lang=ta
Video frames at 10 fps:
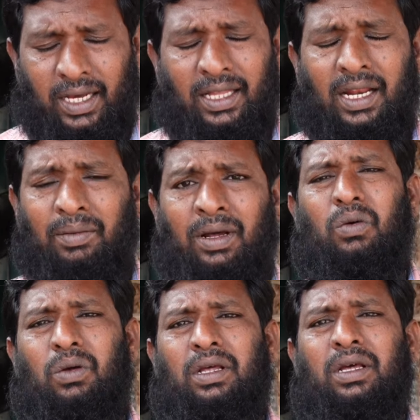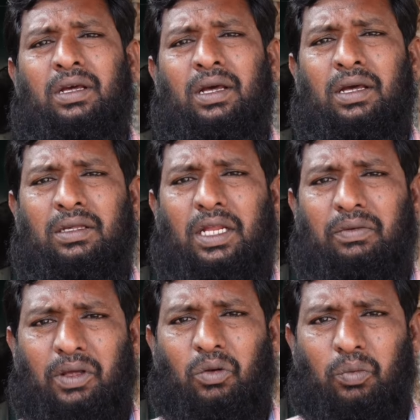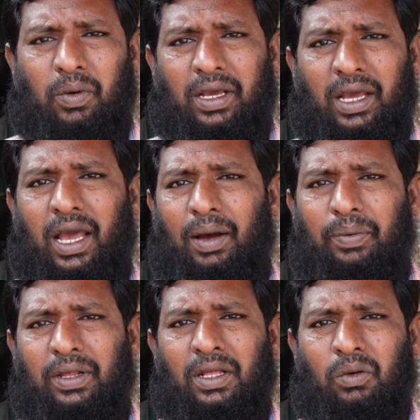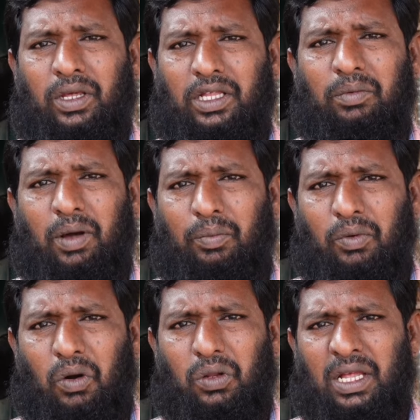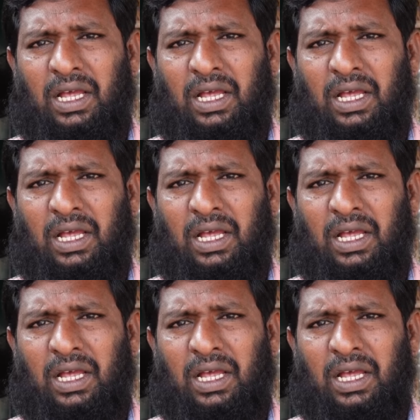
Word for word: சாதாரணமாக ஒரு சர்டிஃபிகேட் கொடுப்பாங்க அப்படிங்கிற ஒரு எதிர்பார்ப்புகளோட